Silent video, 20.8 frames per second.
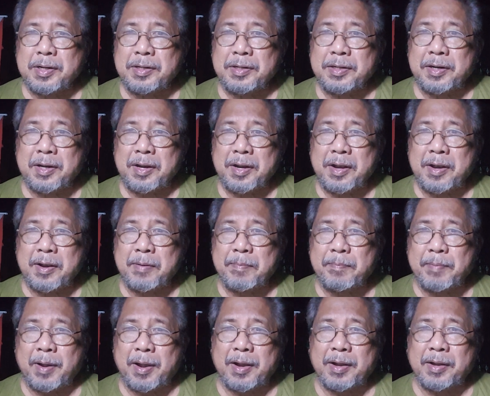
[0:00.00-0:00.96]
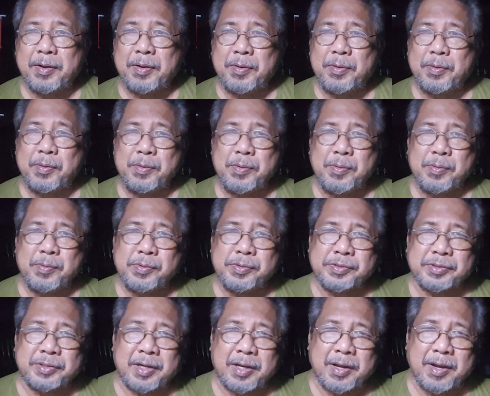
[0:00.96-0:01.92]
maganda ang
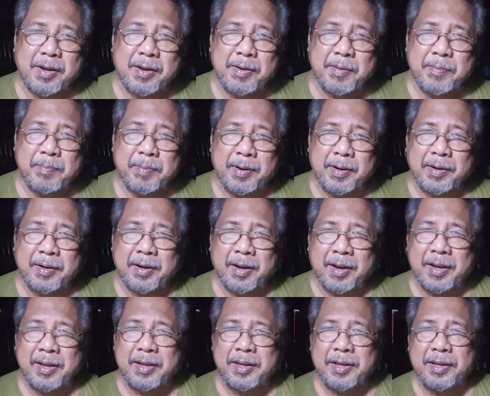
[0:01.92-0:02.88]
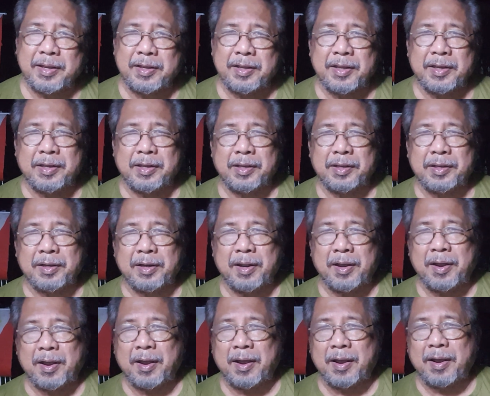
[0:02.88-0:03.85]
pag-uusapan ay higit
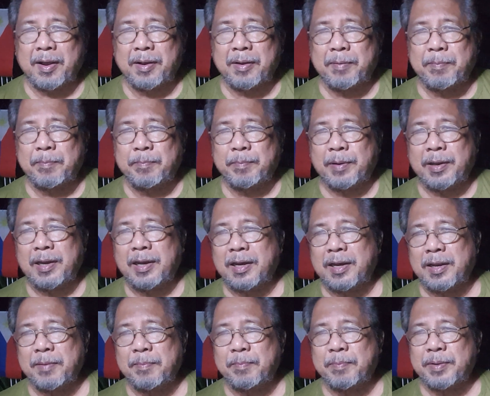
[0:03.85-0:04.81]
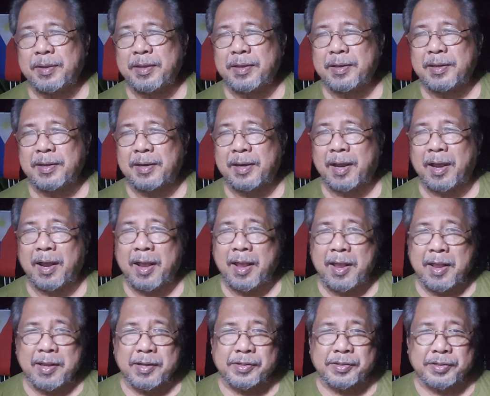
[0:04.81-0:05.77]
na ang Pilipina
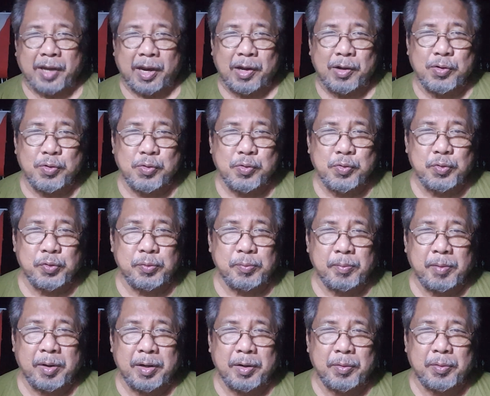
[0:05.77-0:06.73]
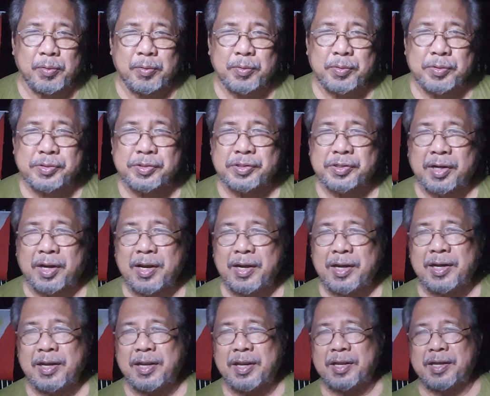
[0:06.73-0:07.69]
sa lungkot man o sa
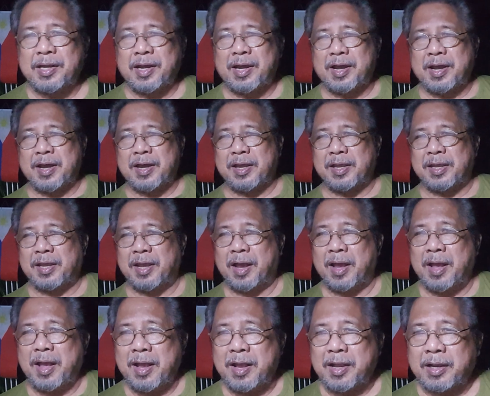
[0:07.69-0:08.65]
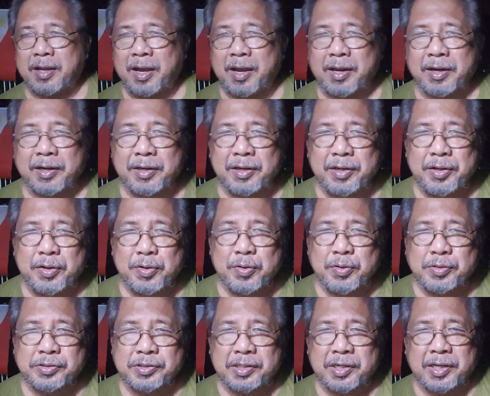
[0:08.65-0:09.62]
ligaya karinyo
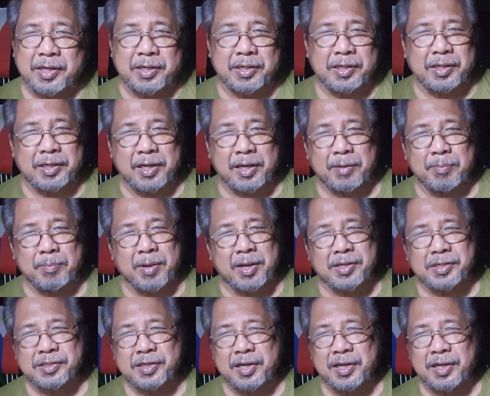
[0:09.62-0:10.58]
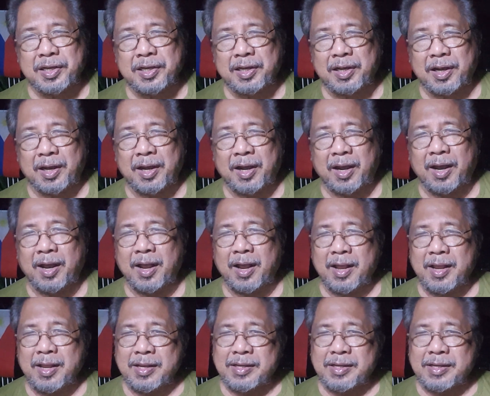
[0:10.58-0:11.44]
sa rin ay masaya